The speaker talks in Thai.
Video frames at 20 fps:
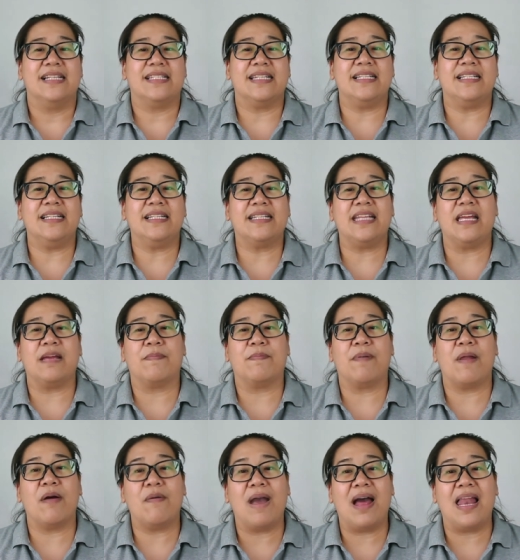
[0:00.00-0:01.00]
genetic
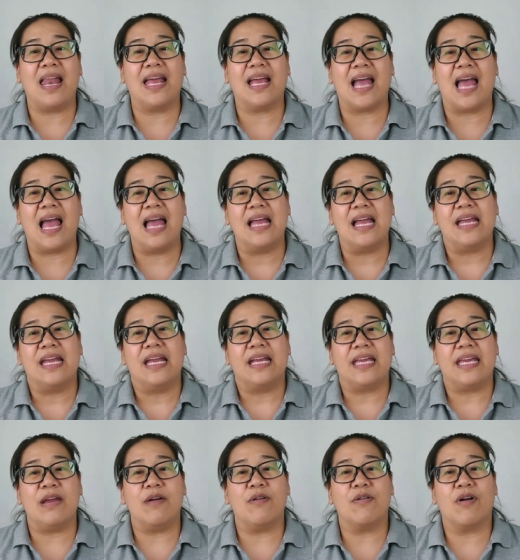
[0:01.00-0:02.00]
แปลว่าอะไรคะ
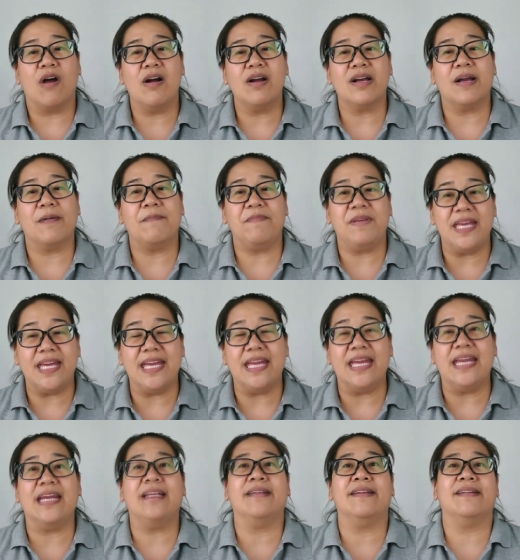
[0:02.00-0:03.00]
เกี่ยวข้องกับ
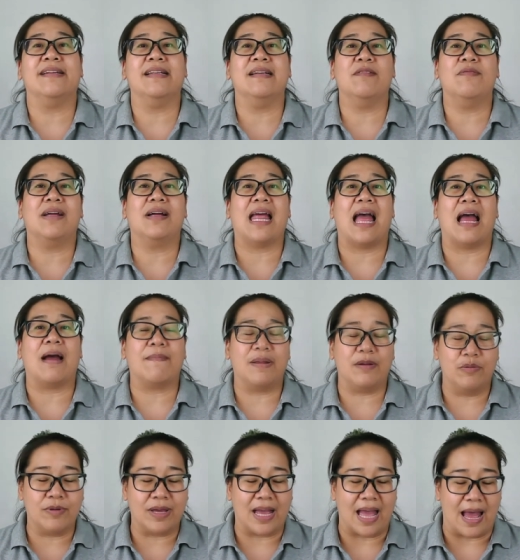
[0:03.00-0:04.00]
ยีน หรือว่าทางพั
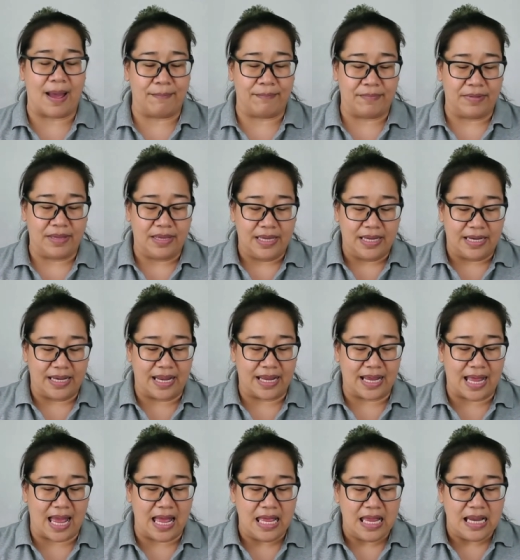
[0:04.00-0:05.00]
นธุกรรมนะ
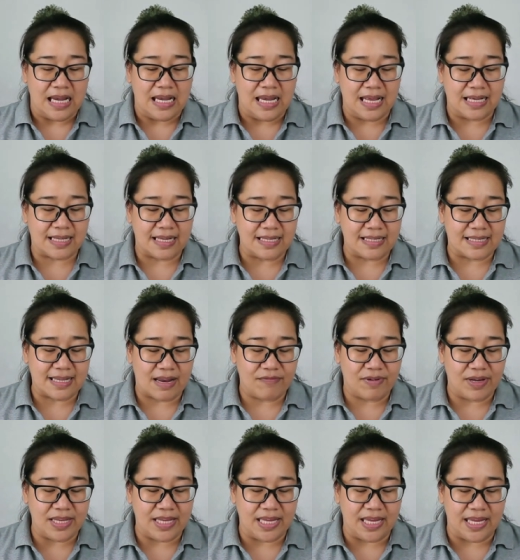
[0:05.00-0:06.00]
คะเรียกสั้
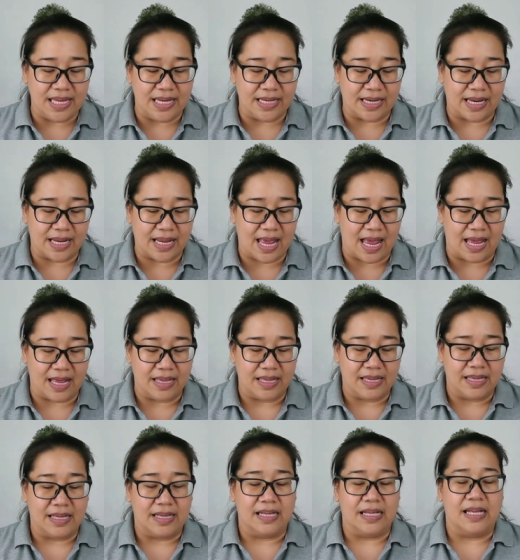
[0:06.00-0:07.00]
นๆว่ายีนนะคะ
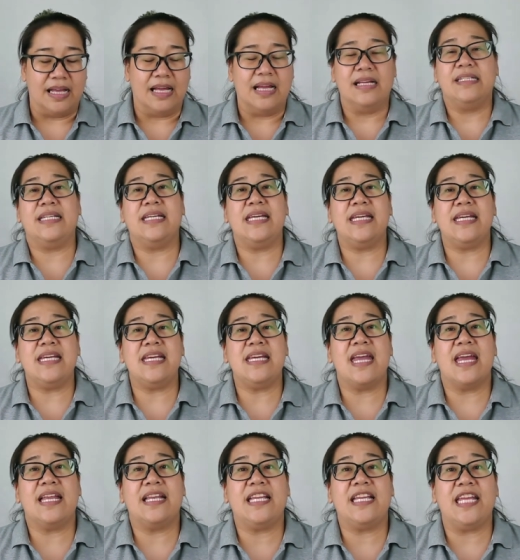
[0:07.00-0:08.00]
G E
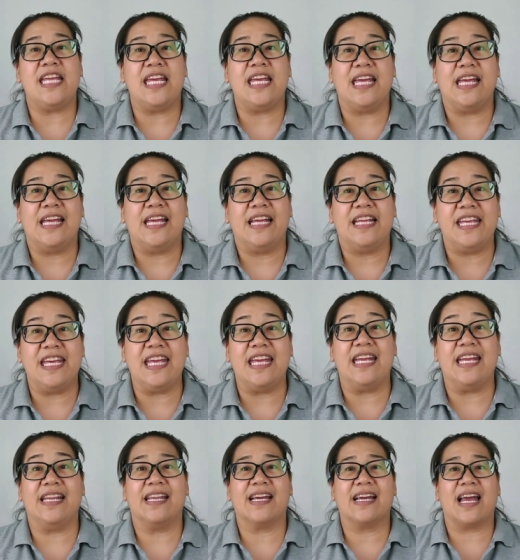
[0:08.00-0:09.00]
N E ยี
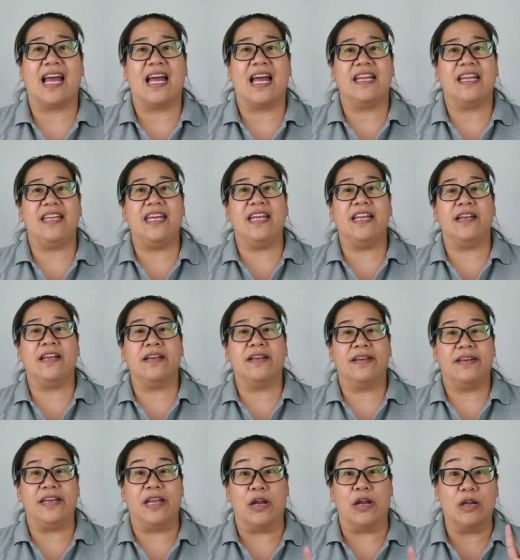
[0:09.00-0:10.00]
นนะคะยีน
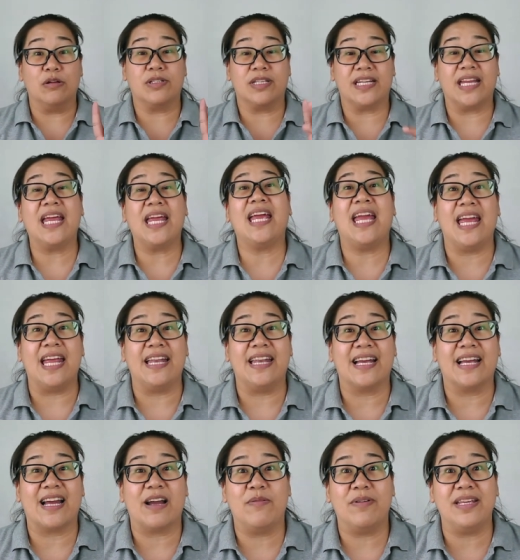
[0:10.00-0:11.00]
เดี๋ยวเราจะได้เห็น
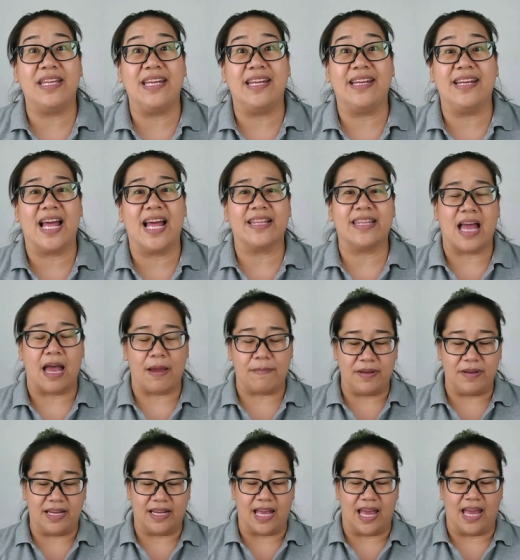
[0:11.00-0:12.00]
นะคะว่ายีนหน้าตา
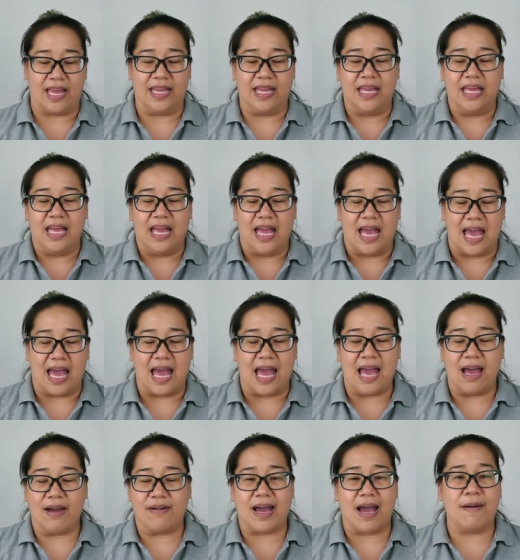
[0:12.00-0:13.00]
เป็นยังไงอ้า
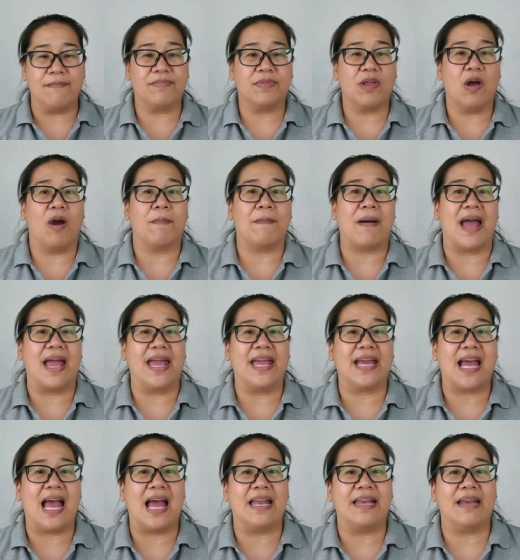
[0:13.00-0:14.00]
วคำต่อไป
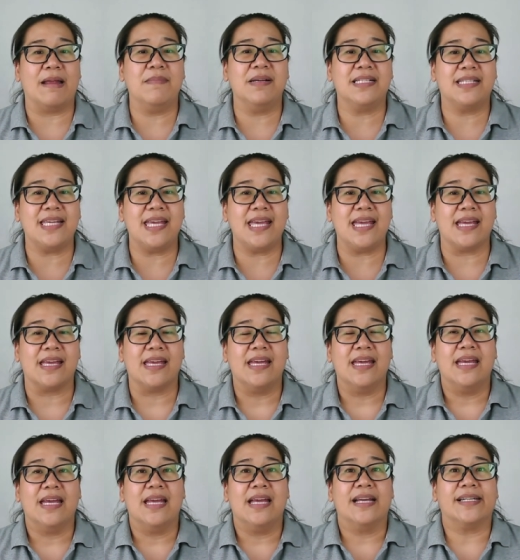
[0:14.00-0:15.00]
ค่ะ number six
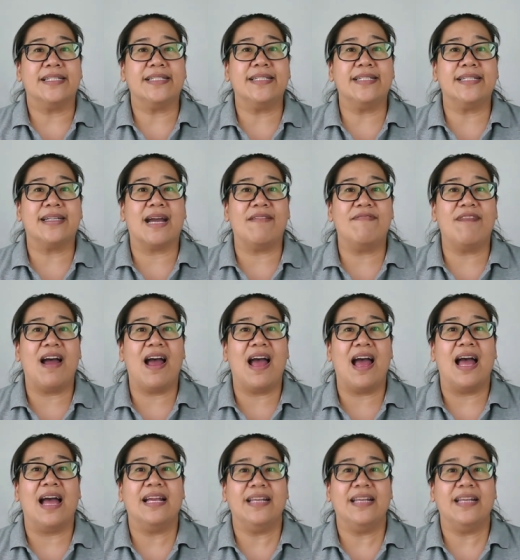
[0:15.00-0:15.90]
ก็คือคำว่า